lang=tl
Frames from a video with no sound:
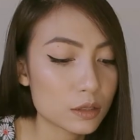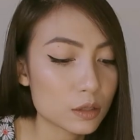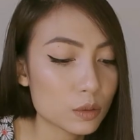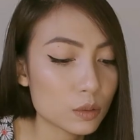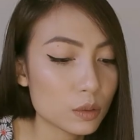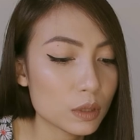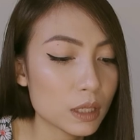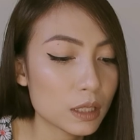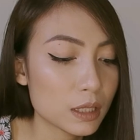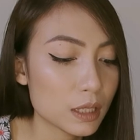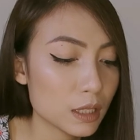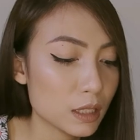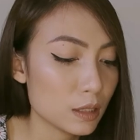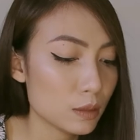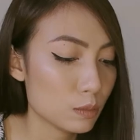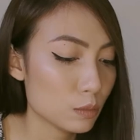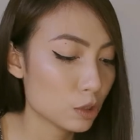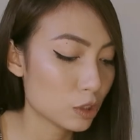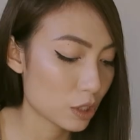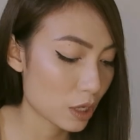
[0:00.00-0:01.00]
So,
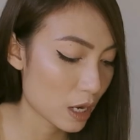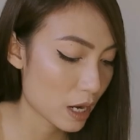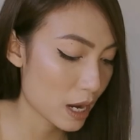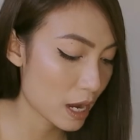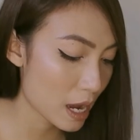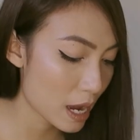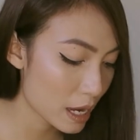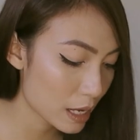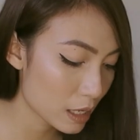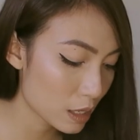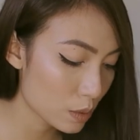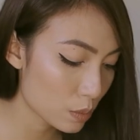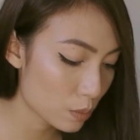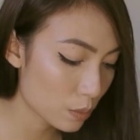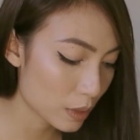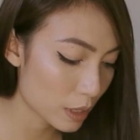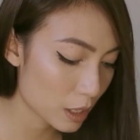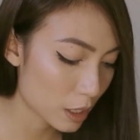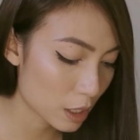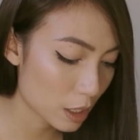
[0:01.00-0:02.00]
dadalhin mo siya
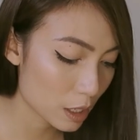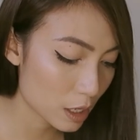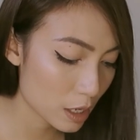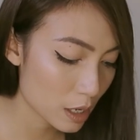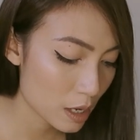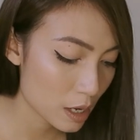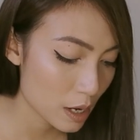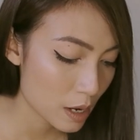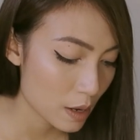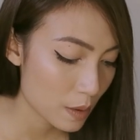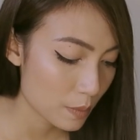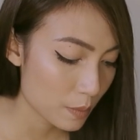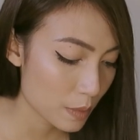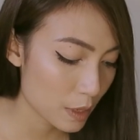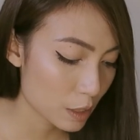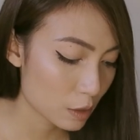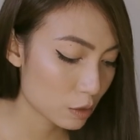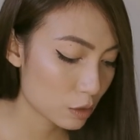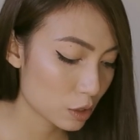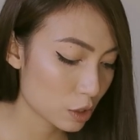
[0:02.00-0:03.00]
anywhere.
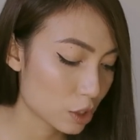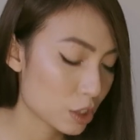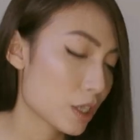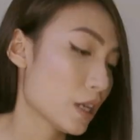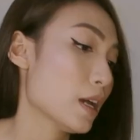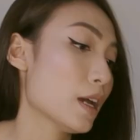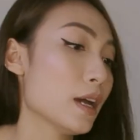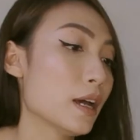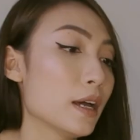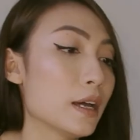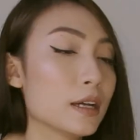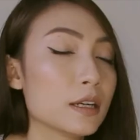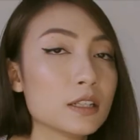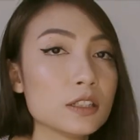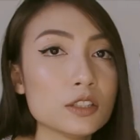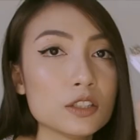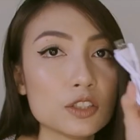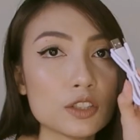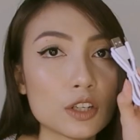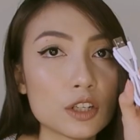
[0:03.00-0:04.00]
Meron siyang
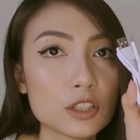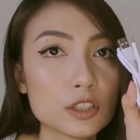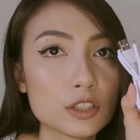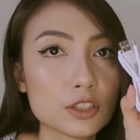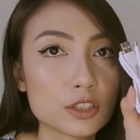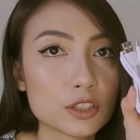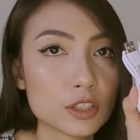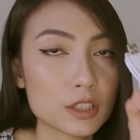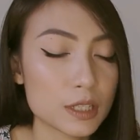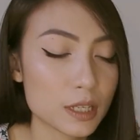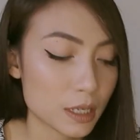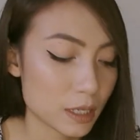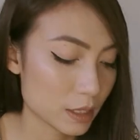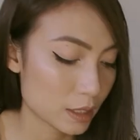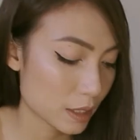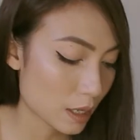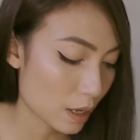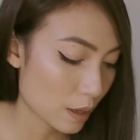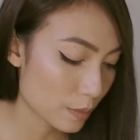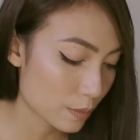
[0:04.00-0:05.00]
charger na
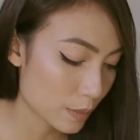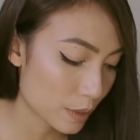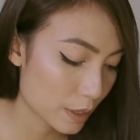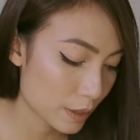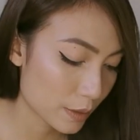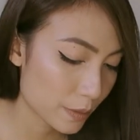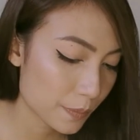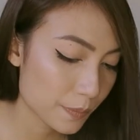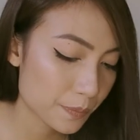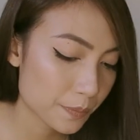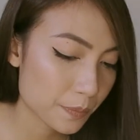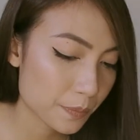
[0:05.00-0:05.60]
kasama.